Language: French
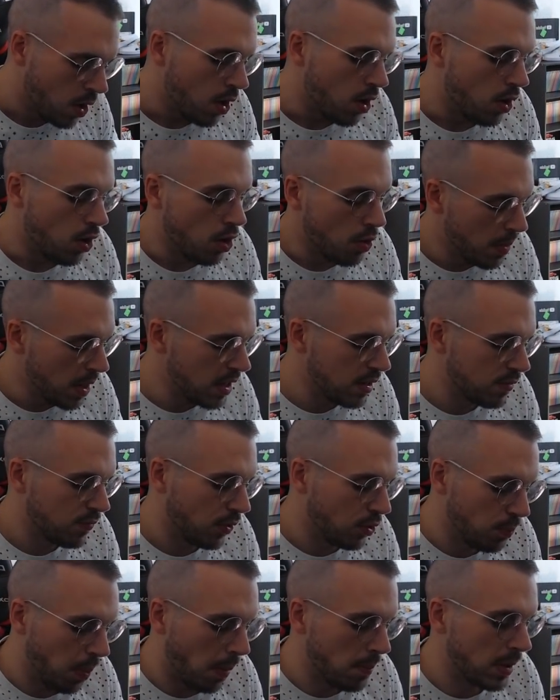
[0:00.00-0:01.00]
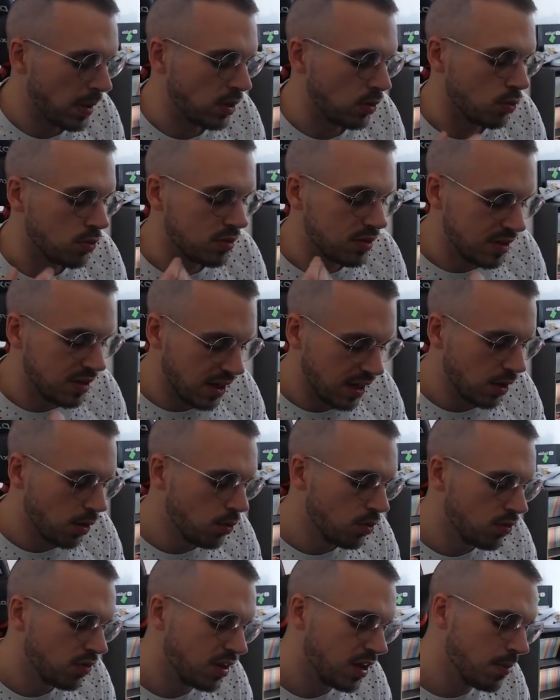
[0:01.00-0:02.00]
Le main va nous permettre de tirer
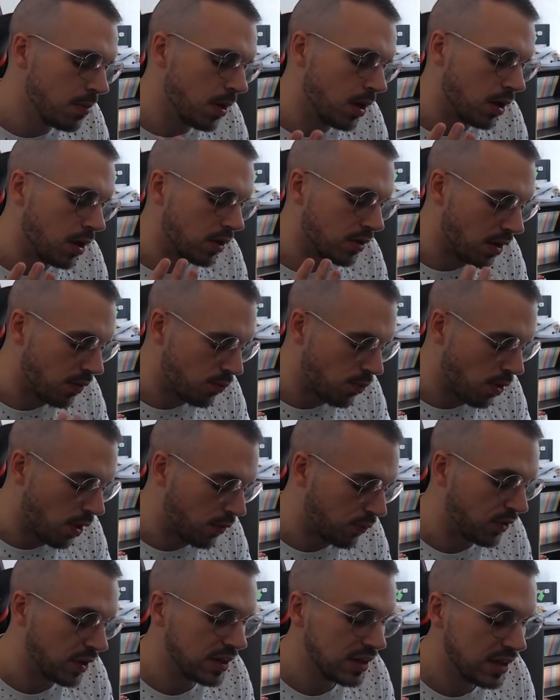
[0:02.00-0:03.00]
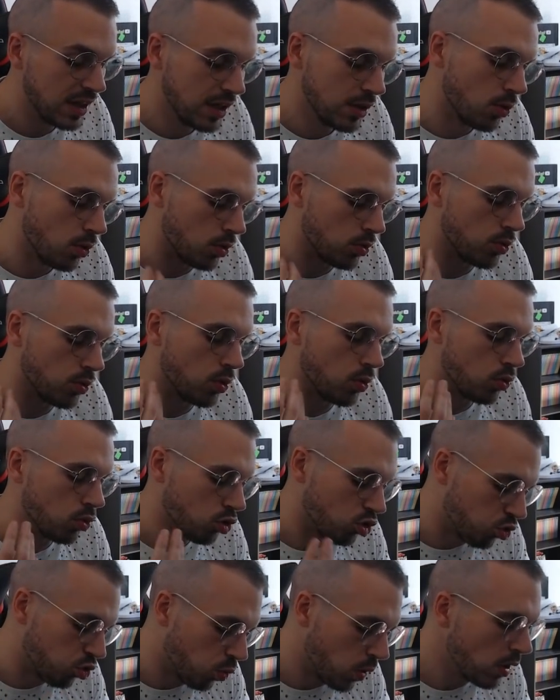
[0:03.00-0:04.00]
l'ultime, d'avoir 20 ki, donc de
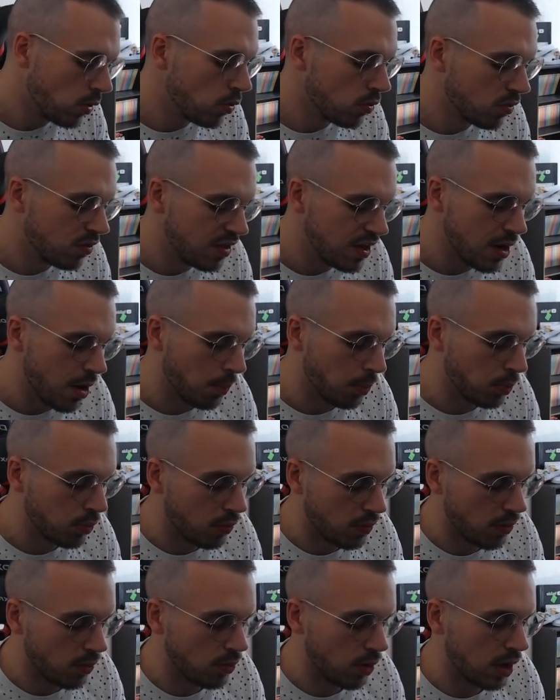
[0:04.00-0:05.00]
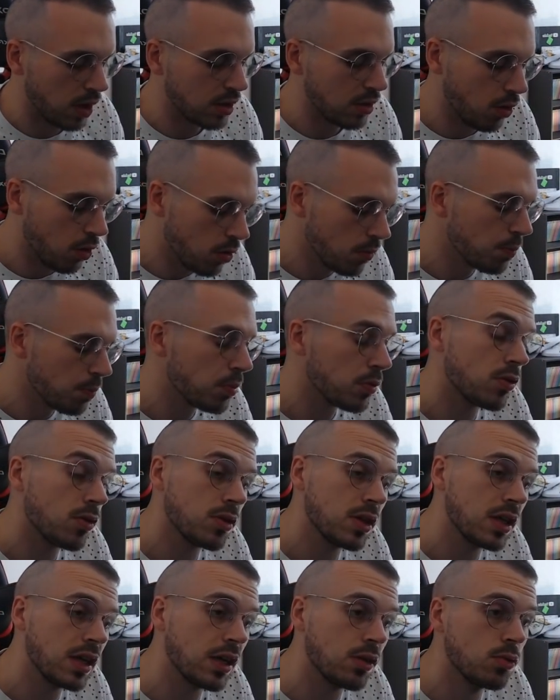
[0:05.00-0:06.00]
jouer l'ulti. En plus de ça, on aura 30%
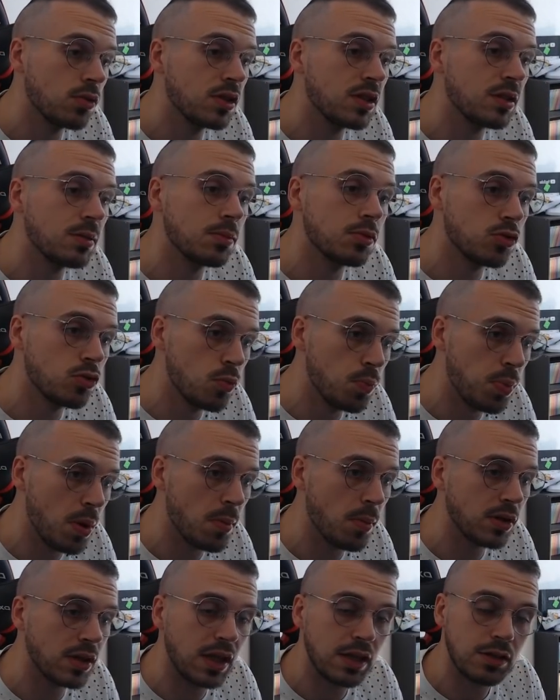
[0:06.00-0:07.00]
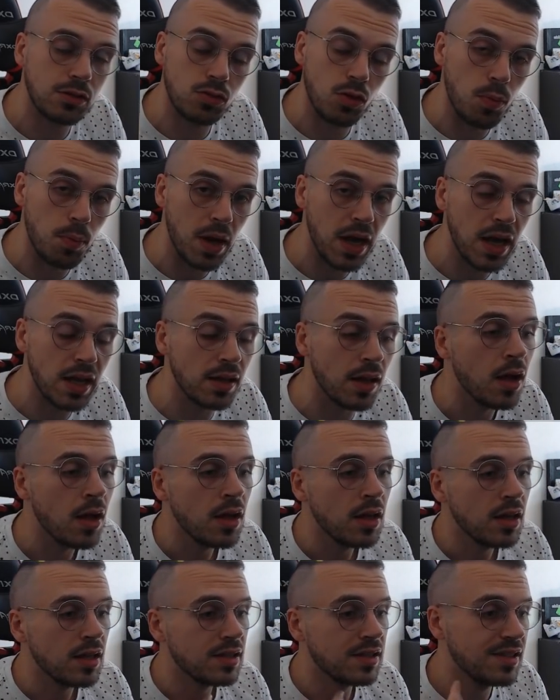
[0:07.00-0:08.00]
de dégâts d'ultime supplémentaires sur le main.
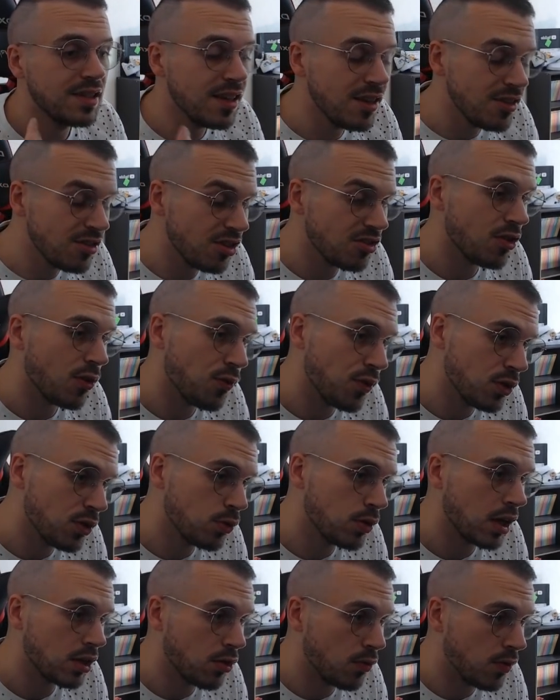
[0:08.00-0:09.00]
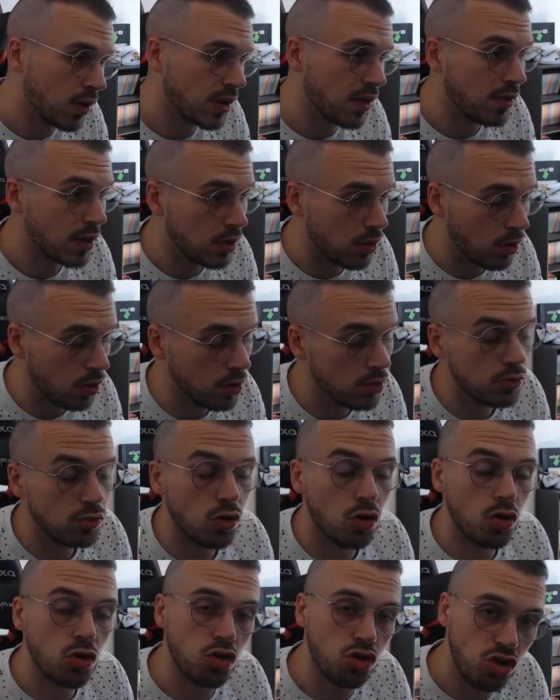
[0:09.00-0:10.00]
Si j'ai déjà fait deux cartes vertes avec Trunks,
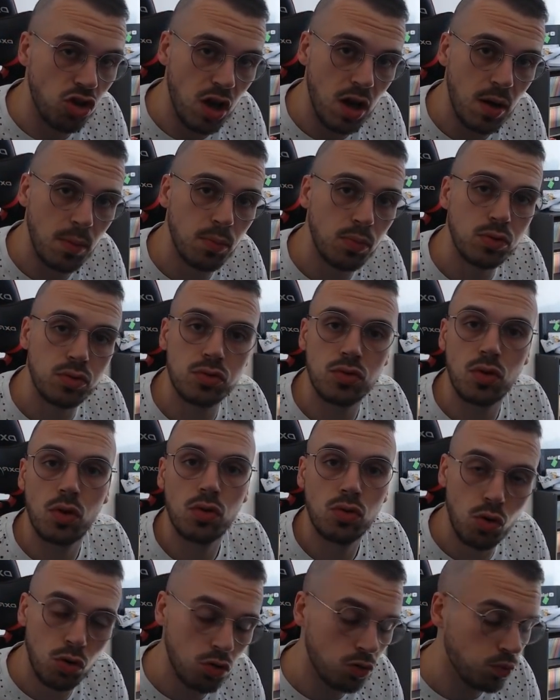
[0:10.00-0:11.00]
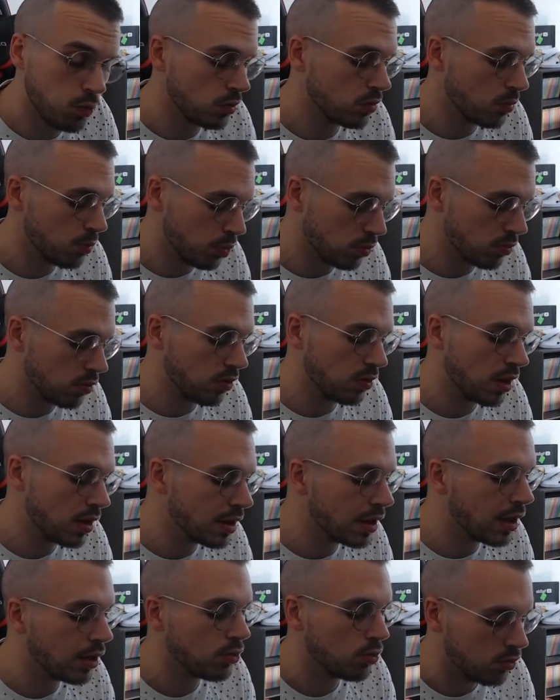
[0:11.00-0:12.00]
j'ai un boost de 60% des
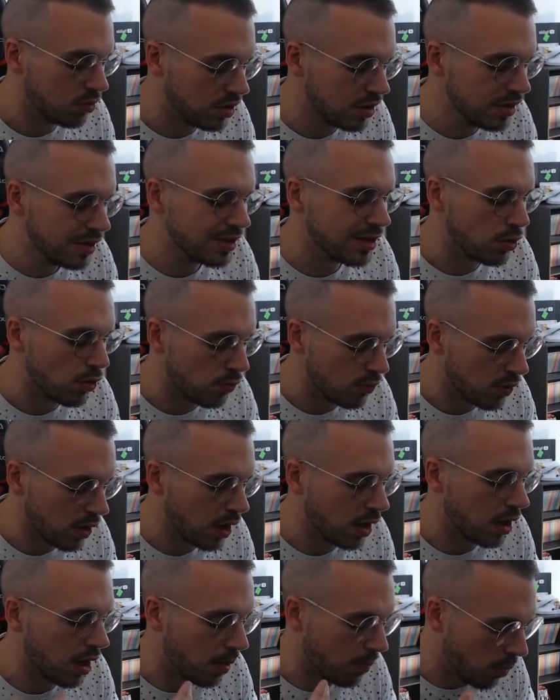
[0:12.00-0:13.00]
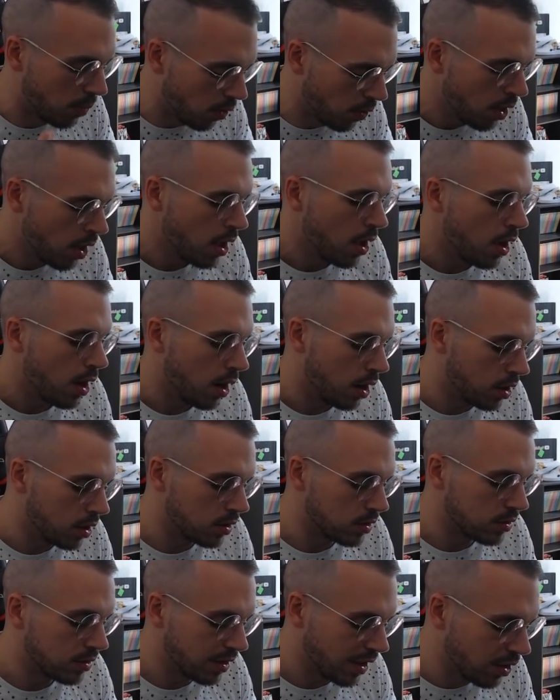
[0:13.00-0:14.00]
dégâts d'ulti, ce qui devient clairement
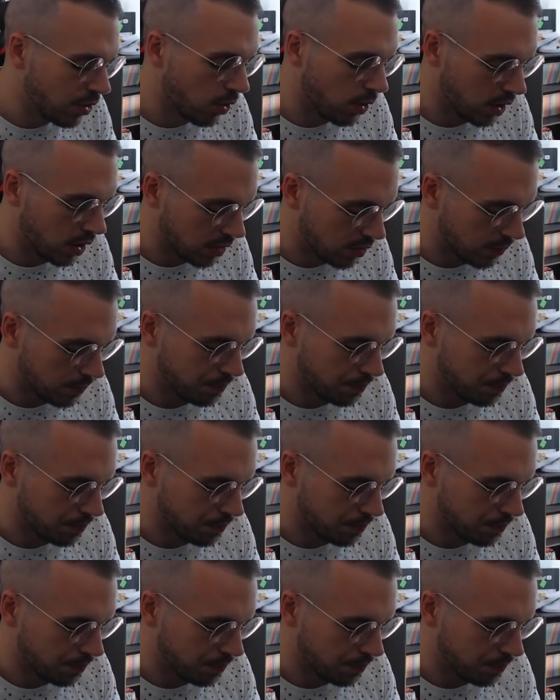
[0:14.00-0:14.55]
euh, très correct.